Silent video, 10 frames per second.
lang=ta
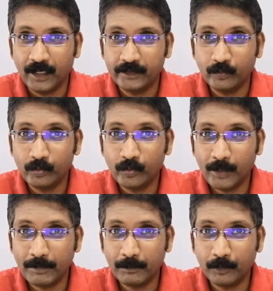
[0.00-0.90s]
அதை ஒன்று
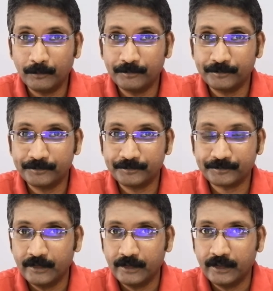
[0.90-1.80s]
ஒன்றா பார்ப்போம்
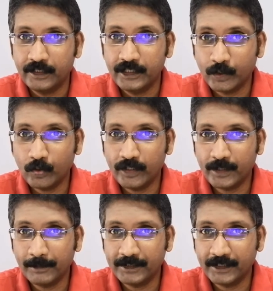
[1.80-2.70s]
இந்த கோட்
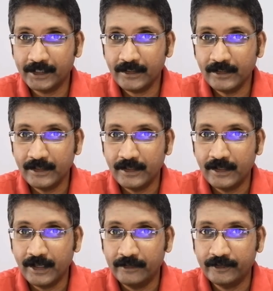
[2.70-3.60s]
நீங்கள் பார்த்தீங்களா
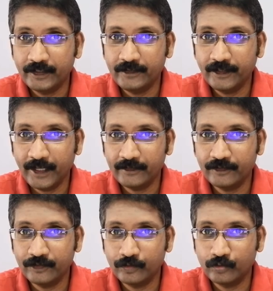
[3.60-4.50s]
எஸ்தரிஸ்
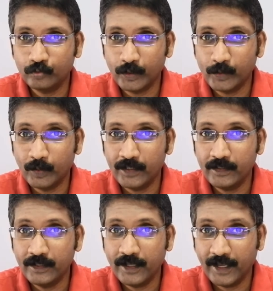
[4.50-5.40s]
ஹெக்ஸ் டுவெண்ட்டி ஒன்
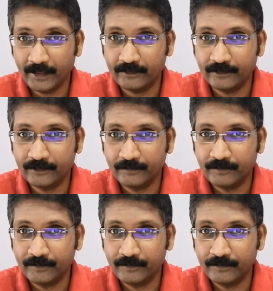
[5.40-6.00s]
ஹெக்ஸ்